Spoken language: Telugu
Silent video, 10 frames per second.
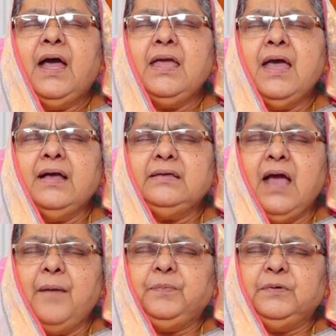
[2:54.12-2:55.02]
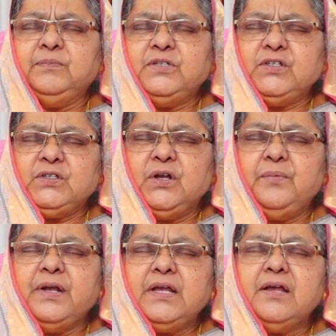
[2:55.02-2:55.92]
అయ్యా జ్ఞాపకం
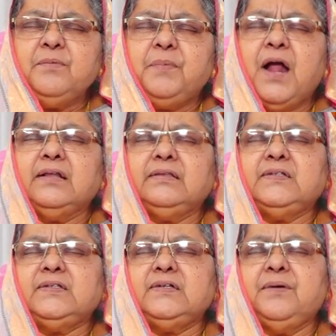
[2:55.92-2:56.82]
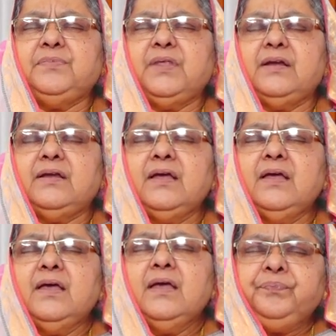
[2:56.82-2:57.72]
చేసుకునమని నిన్ను ప్రార్థిస్తున్నాం తండ్రి
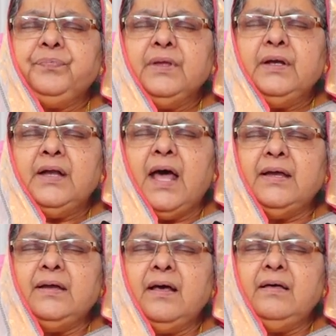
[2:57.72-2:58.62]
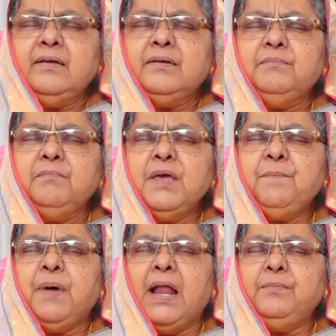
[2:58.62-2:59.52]
నాయన మీ
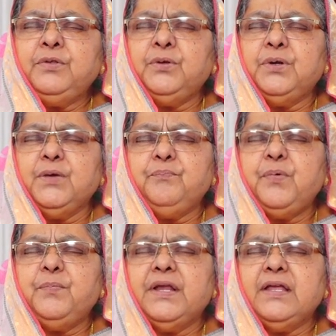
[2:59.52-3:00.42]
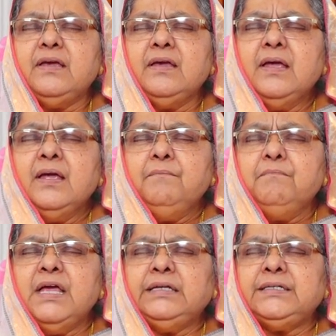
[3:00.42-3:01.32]
బలముతో నింపమని
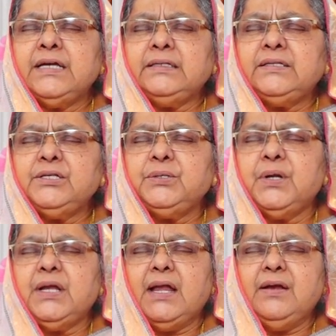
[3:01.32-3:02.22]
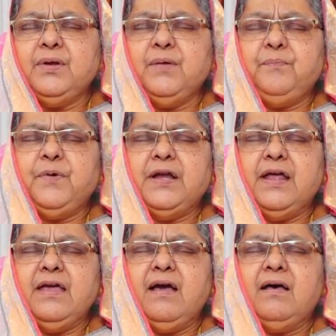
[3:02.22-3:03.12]
మీ శక్తితో నన్ను
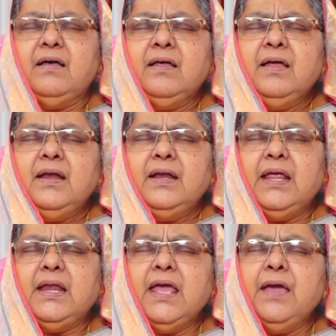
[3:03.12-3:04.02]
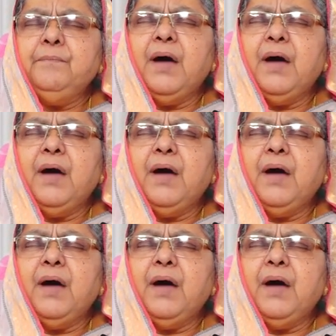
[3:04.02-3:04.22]
నింపండి అయ్యా నేను ఏం